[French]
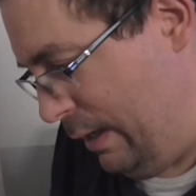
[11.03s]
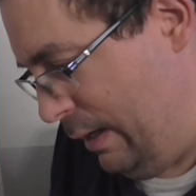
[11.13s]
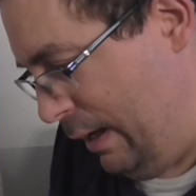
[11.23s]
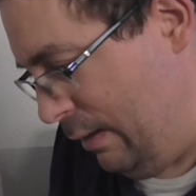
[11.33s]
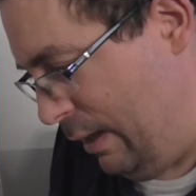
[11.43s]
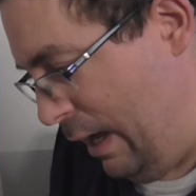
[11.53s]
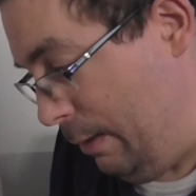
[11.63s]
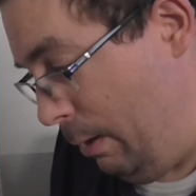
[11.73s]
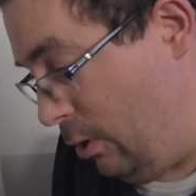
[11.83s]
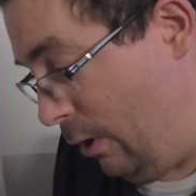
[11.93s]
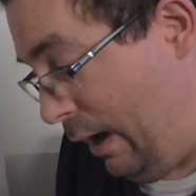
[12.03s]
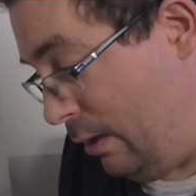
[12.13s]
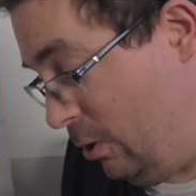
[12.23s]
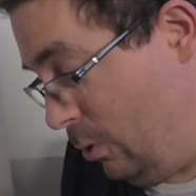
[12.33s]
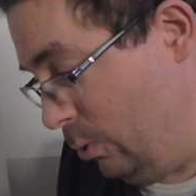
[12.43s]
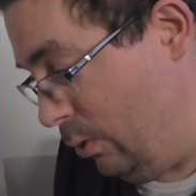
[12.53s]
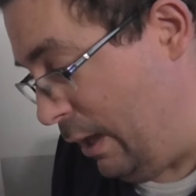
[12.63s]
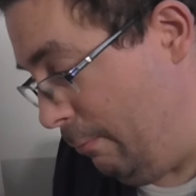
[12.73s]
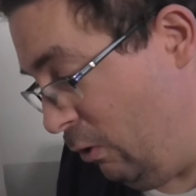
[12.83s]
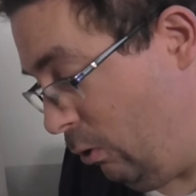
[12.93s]
Il a été animateur radio,
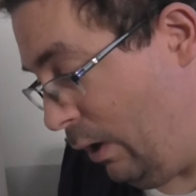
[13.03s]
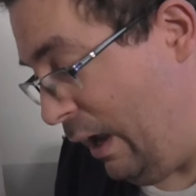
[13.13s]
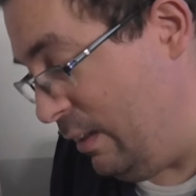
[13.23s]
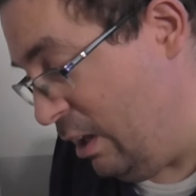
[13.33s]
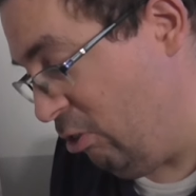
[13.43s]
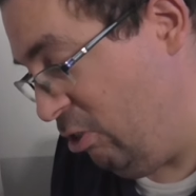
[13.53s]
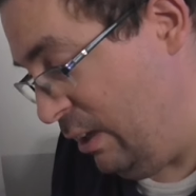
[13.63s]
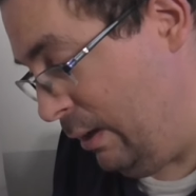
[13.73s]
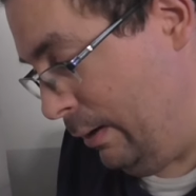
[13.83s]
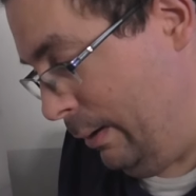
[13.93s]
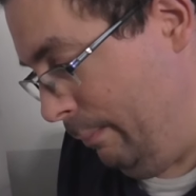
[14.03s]
notamment sur Énergie,